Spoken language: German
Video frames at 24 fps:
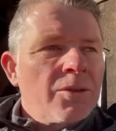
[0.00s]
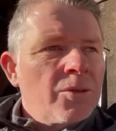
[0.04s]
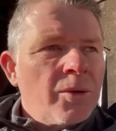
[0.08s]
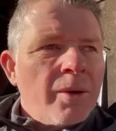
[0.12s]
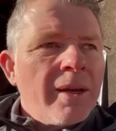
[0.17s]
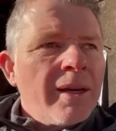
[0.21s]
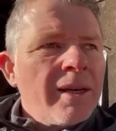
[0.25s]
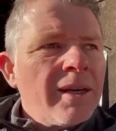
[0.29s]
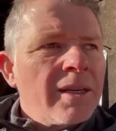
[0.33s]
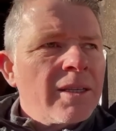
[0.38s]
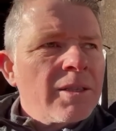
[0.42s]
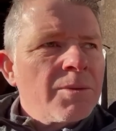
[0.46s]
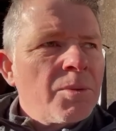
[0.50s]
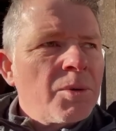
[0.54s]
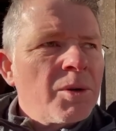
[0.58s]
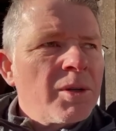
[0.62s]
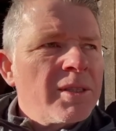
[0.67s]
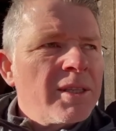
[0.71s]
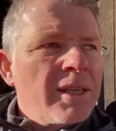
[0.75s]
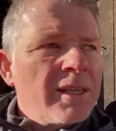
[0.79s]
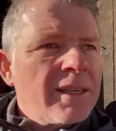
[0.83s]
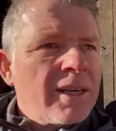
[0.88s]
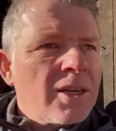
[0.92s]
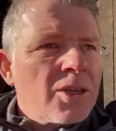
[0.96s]
So irre ist
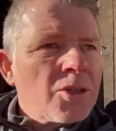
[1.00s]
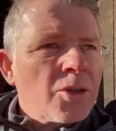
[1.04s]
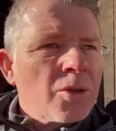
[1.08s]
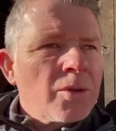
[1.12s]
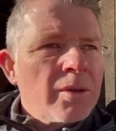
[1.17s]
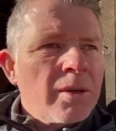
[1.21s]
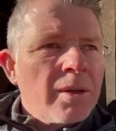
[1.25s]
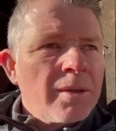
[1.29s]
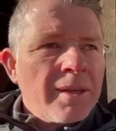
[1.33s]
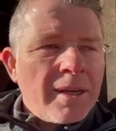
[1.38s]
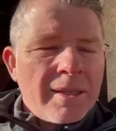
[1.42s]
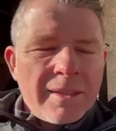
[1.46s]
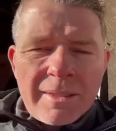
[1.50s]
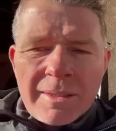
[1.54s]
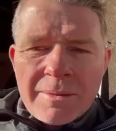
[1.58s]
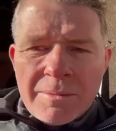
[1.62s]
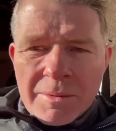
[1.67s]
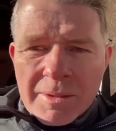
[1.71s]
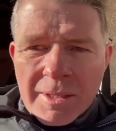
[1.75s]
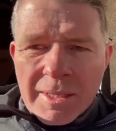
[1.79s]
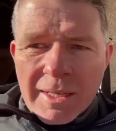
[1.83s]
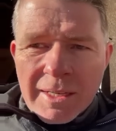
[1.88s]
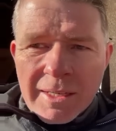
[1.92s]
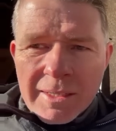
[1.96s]
Politik ja schon in das im
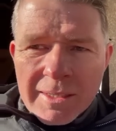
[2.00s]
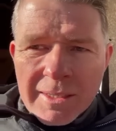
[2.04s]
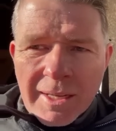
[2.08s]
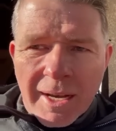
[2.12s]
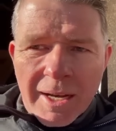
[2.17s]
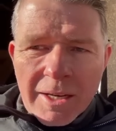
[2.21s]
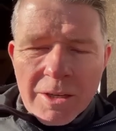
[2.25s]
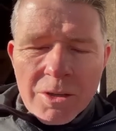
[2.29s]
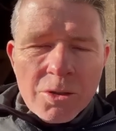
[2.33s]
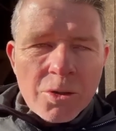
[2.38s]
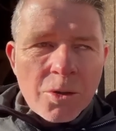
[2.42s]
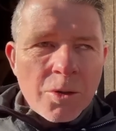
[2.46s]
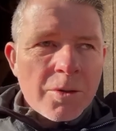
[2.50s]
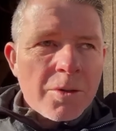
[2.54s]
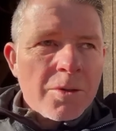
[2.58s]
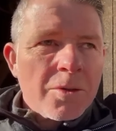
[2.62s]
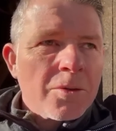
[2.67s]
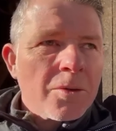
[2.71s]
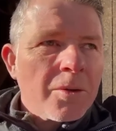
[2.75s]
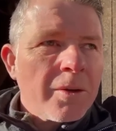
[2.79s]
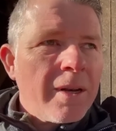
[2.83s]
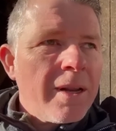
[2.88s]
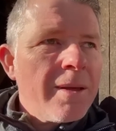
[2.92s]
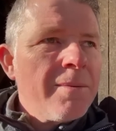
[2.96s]
Sinne des
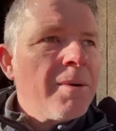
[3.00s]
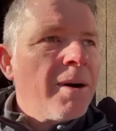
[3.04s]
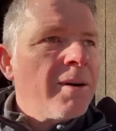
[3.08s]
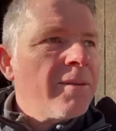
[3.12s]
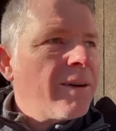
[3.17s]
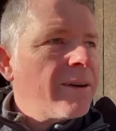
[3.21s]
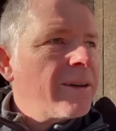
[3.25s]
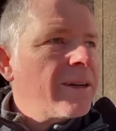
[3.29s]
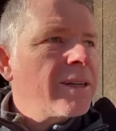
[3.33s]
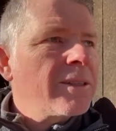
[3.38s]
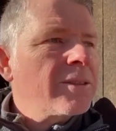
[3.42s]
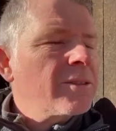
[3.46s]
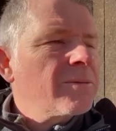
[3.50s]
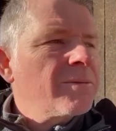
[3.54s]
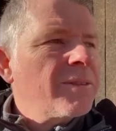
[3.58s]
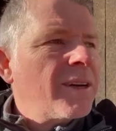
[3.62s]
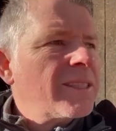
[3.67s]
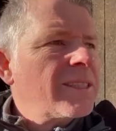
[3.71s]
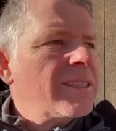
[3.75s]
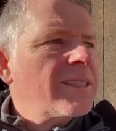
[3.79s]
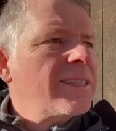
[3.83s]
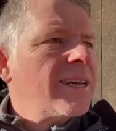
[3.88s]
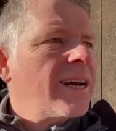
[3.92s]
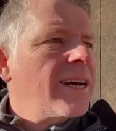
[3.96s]
Artenschutzes und Klimawandels und
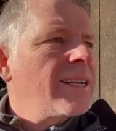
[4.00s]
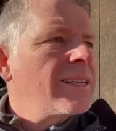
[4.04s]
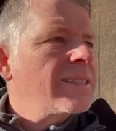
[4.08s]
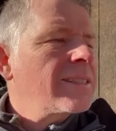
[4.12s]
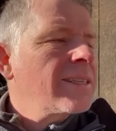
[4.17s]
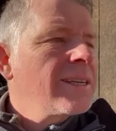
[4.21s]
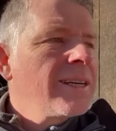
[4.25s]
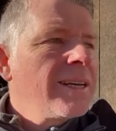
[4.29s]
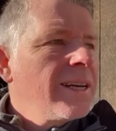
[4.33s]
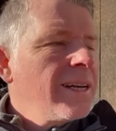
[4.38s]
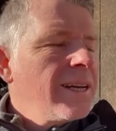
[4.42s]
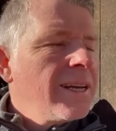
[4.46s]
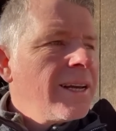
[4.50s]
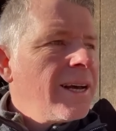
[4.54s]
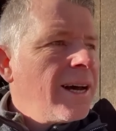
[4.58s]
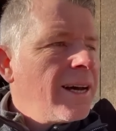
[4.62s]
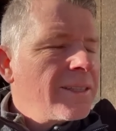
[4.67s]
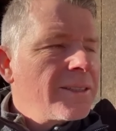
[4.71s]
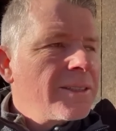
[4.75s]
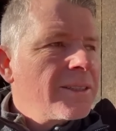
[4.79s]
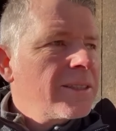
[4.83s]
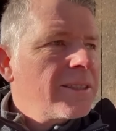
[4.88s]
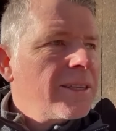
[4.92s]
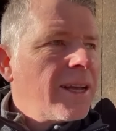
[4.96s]
was nicht alles.
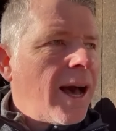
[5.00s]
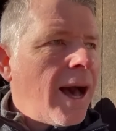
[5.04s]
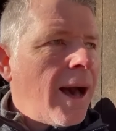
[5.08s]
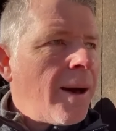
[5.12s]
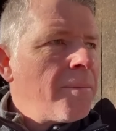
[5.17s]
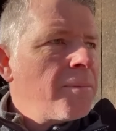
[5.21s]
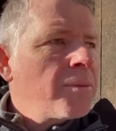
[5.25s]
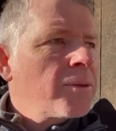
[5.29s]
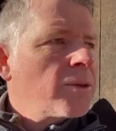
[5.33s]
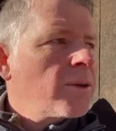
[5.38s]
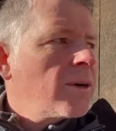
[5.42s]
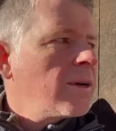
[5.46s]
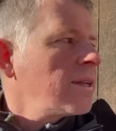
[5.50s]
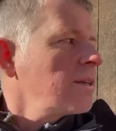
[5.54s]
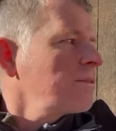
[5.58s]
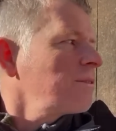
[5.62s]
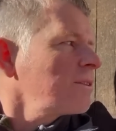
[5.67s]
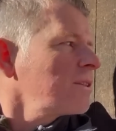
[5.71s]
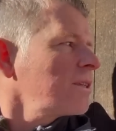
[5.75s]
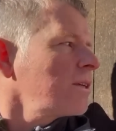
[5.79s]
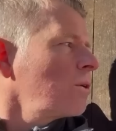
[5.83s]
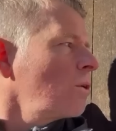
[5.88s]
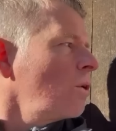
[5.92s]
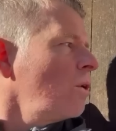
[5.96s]
Also es ist abenteuerlich,
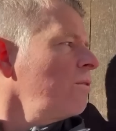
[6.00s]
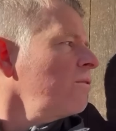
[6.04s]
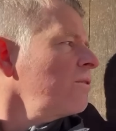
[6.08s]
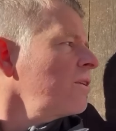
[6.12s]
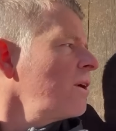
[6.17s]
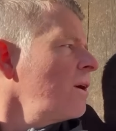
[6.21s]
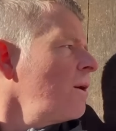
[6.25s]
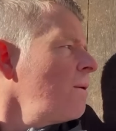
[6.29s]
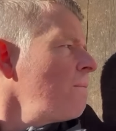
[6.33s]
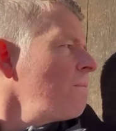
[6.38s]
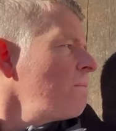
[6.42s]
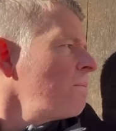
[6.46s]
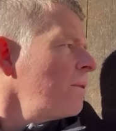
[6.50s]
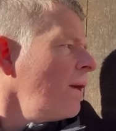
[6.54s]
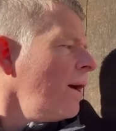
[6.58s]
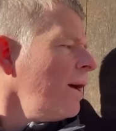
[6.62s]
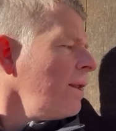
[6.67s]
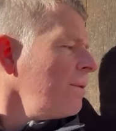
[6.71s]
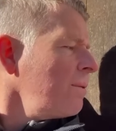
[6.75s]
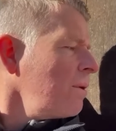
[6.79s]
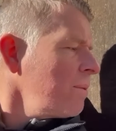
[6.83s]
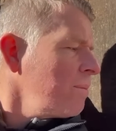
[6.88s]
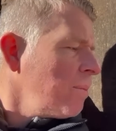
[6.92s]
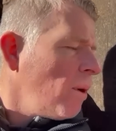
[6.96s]
was hier läuft.
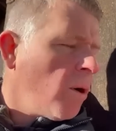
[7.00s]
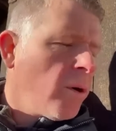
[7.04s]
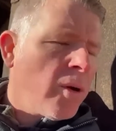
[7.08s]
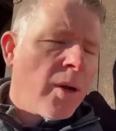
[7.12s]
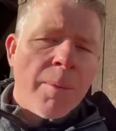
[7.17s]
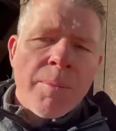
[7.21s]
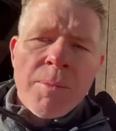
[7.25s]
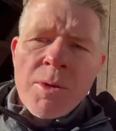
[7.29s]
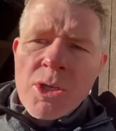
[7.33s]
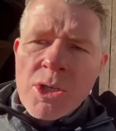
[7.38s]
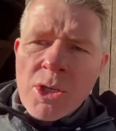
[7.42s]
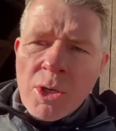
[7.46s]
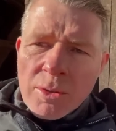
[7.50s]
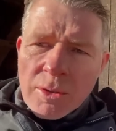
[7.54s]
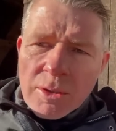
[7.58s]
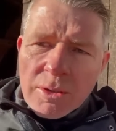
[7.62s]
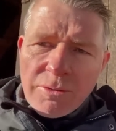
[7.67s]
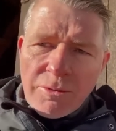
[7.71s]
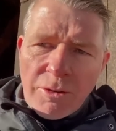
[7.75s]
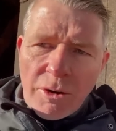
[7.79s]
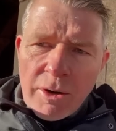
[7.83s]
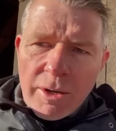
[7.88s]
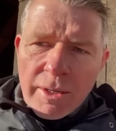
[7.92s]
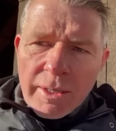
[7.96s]
Nein, aber die Bauern haben die Schnauze
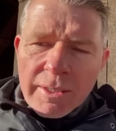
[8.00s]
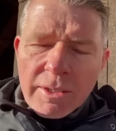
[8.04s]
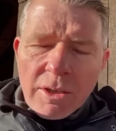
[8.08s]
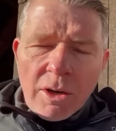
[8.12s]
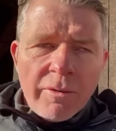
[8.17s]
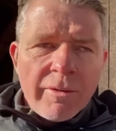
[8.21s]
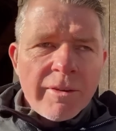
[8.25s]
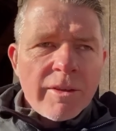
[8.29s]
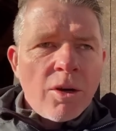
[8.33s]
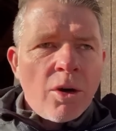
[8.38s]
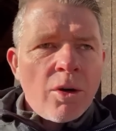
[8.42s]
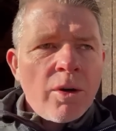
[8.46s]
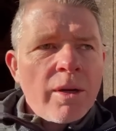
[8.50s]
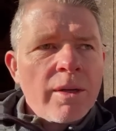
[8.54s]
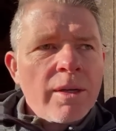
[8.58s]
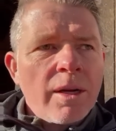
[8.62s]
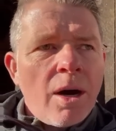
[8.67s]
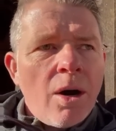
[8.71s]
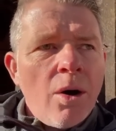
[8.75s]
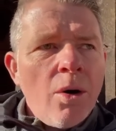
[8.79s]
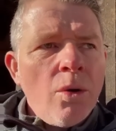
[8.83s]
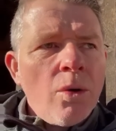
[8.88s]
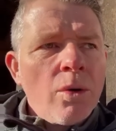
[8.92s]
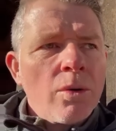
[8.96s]
voll, genau wie in Holland
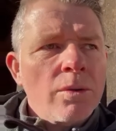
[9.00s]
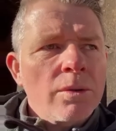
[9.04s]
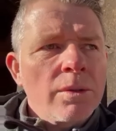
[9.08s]
auch.